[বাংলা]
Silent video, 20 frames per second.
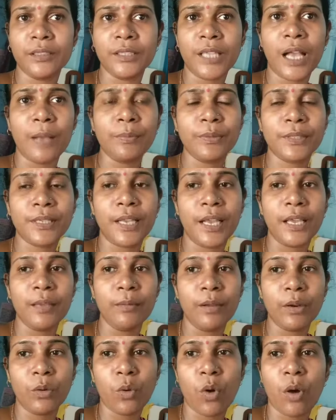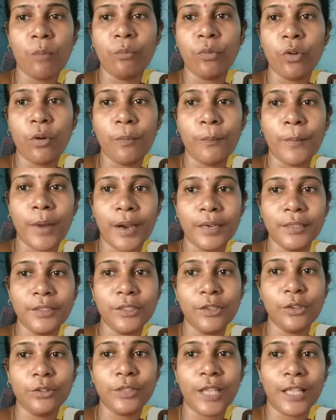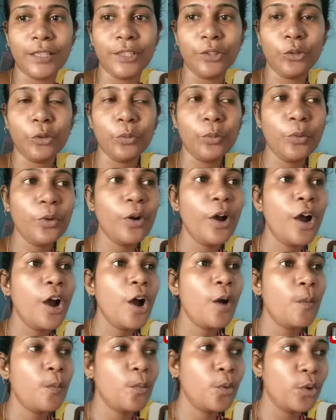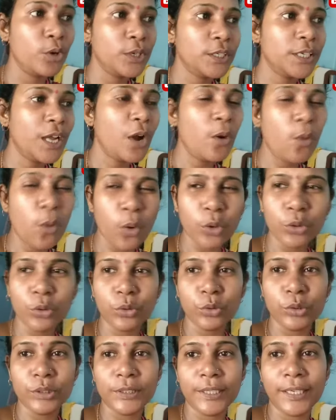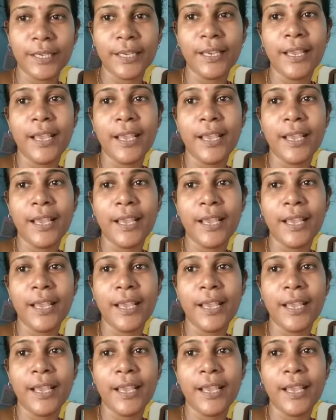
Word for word: সাবস্ক্রাইবার কম কম বাড়ছিল তাতে তবু মনটা হতো যে